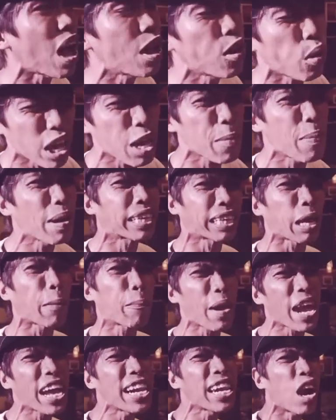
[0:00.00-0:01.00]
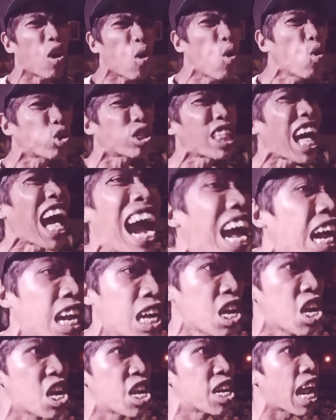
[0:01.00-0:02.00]
ano ibig sabihin ng utang
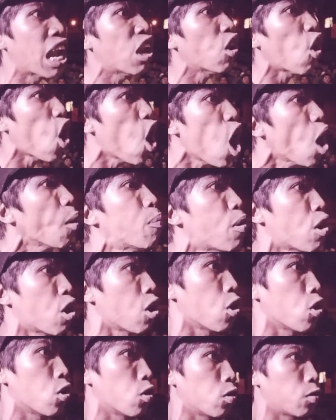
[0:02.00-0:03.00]
na loob.